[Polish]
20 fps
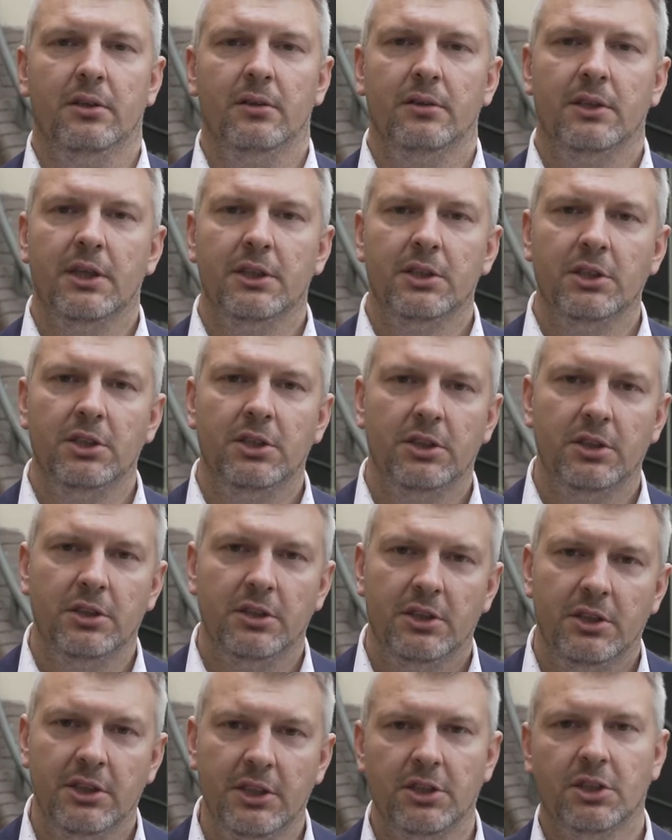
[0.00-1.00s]
jakiś
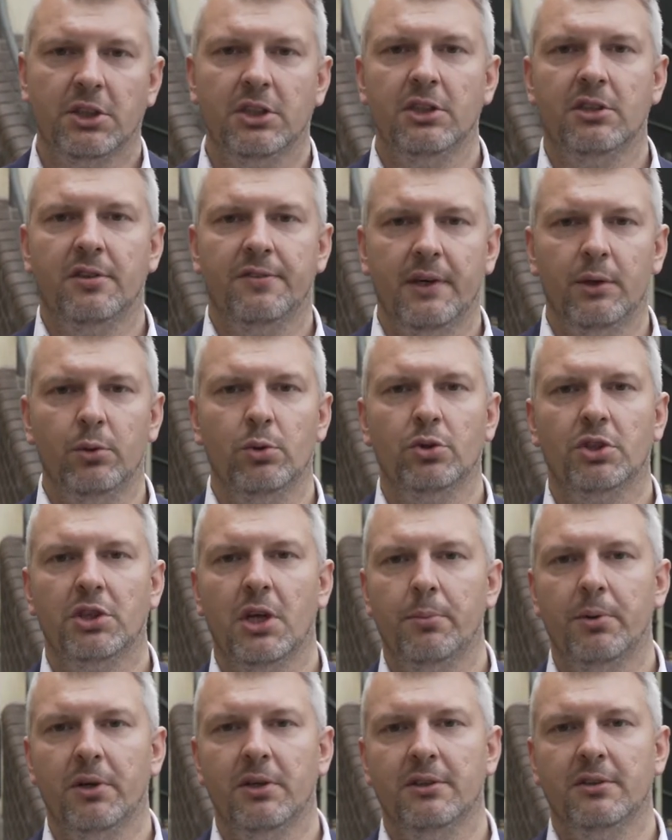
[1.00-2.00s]
ciężki, trwały
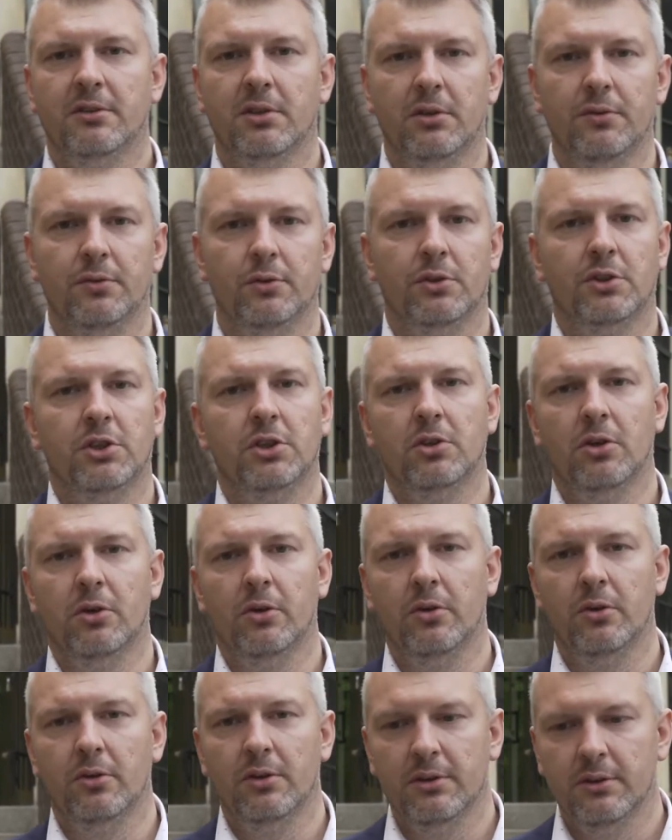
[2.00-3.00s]
uszczerbek na zdrowiu, czy
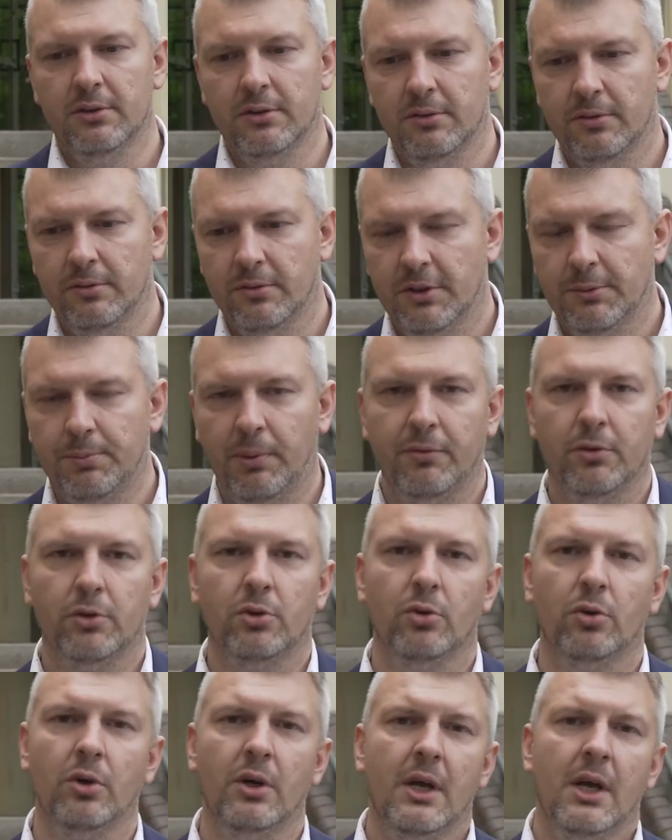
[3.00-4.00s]
to z
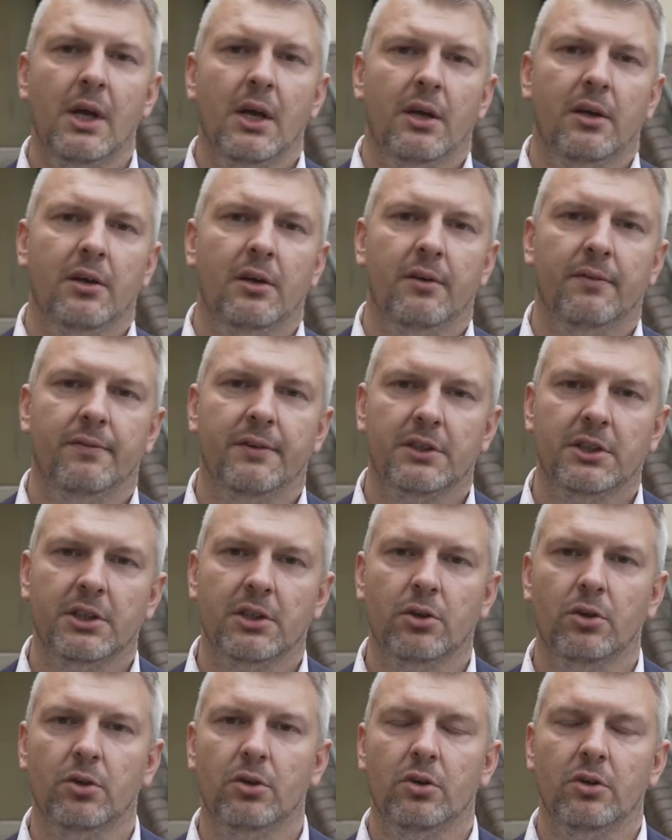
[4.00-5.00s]
powodu
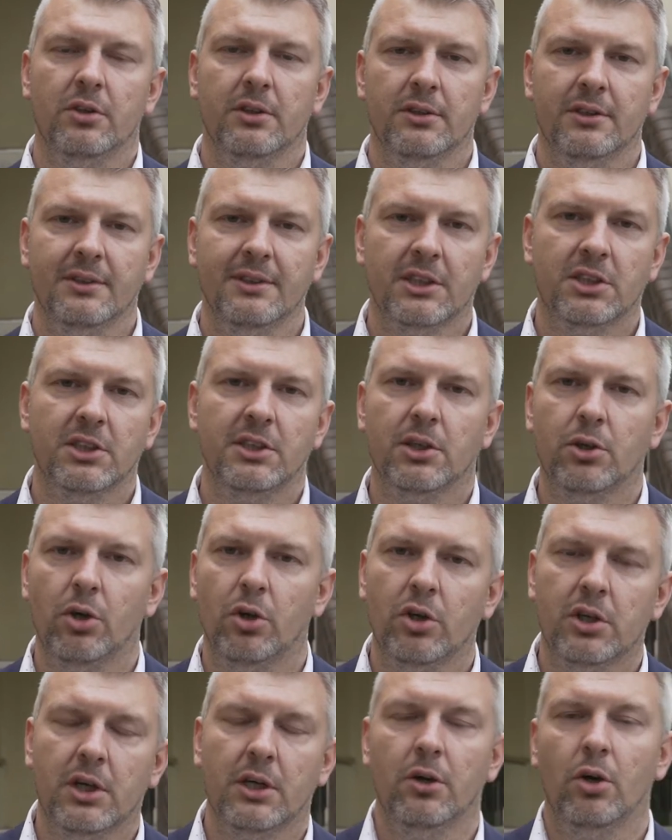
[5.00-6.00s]
Waszego
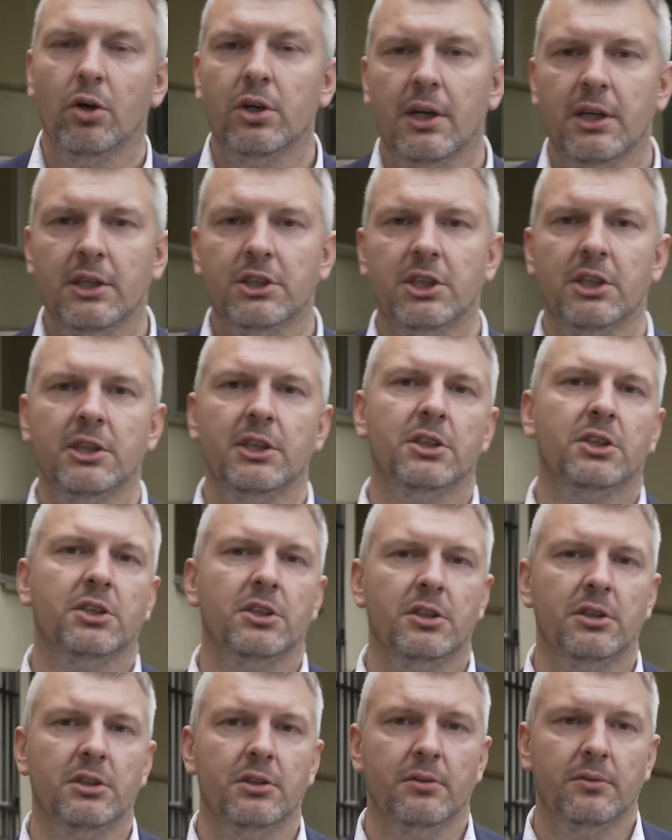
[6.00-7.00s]
znacznego okaleczenia,
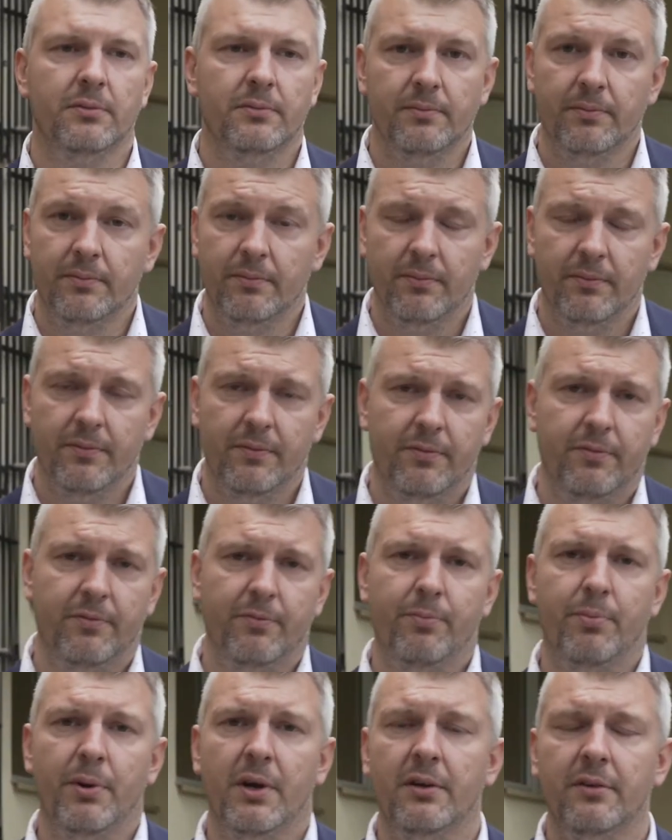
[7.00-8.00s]
czy
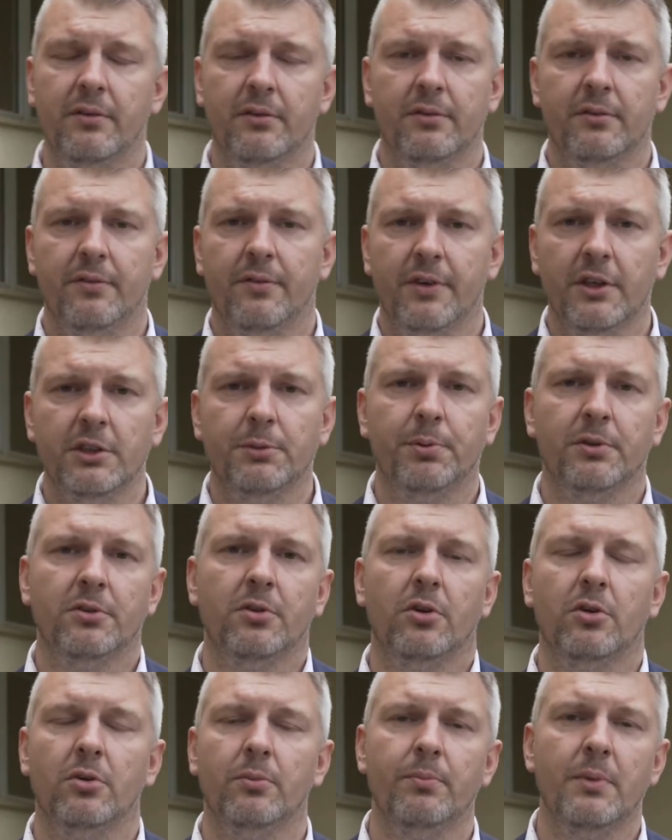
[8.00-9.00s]
wręcz
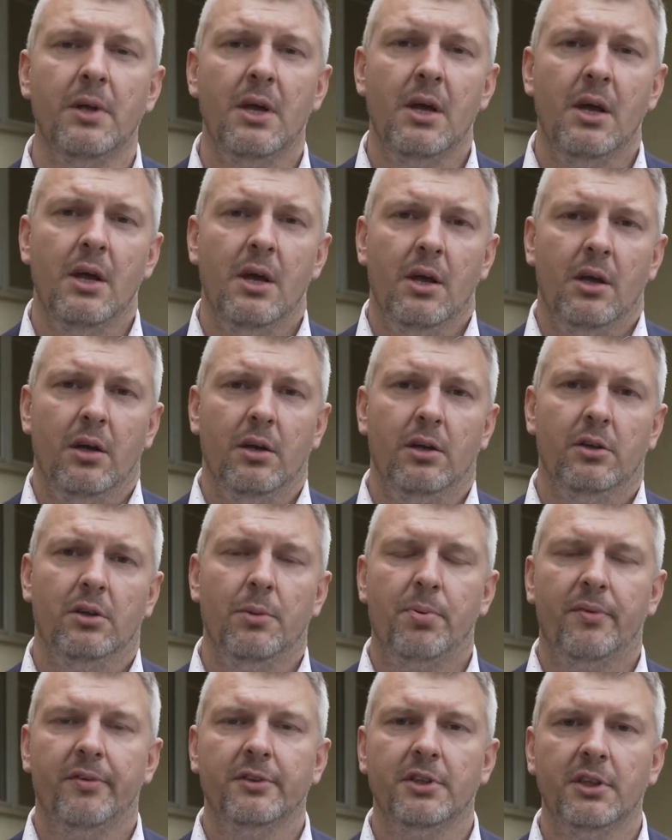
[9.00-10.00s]
pozorom
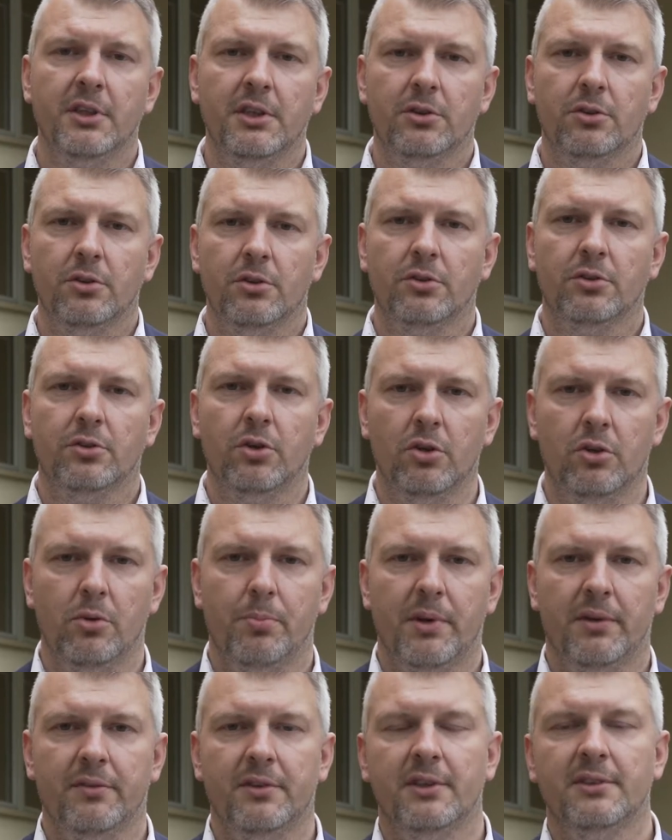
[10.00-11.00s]
doprowadzenie do zgonu,
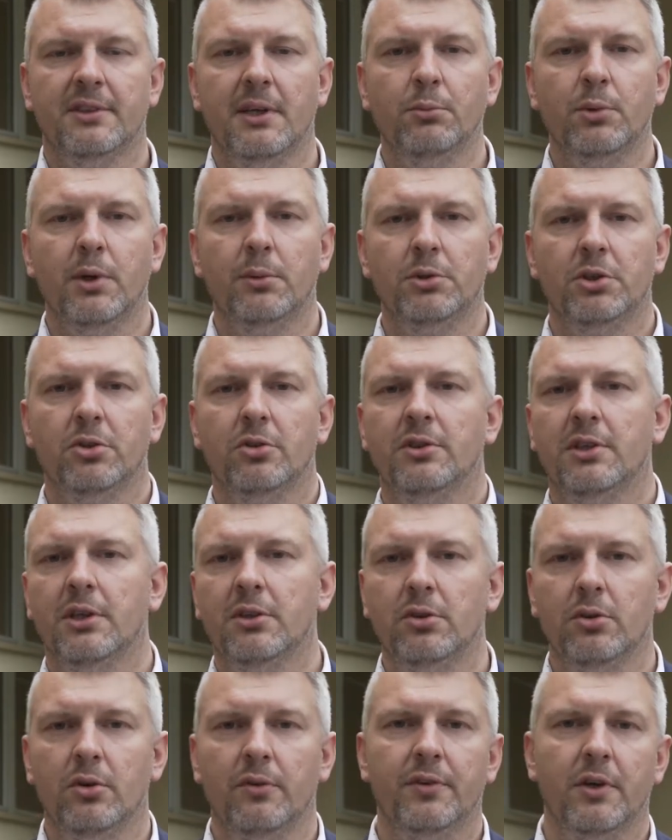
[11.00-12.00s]
prawda? Zajmujemy się
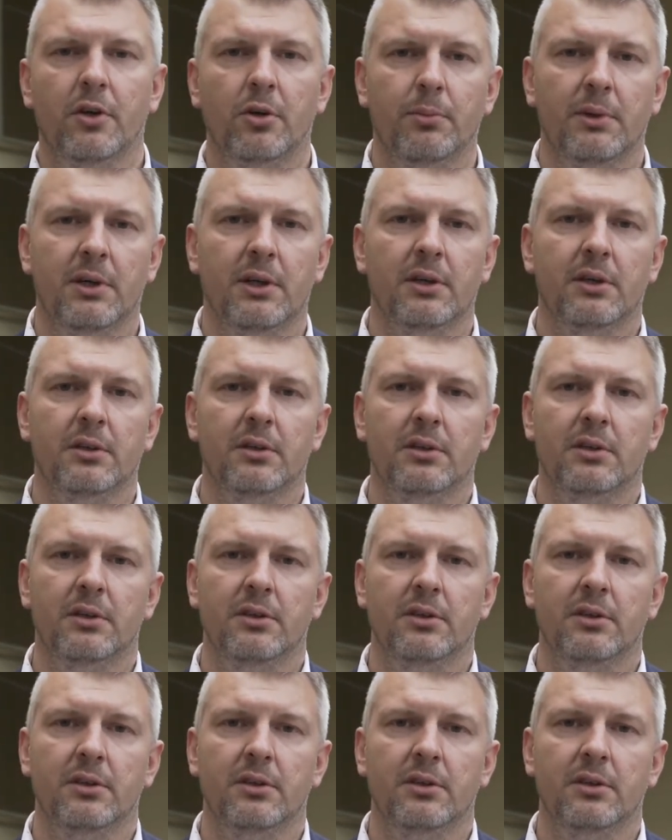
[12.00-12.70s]
ostatnio wieloma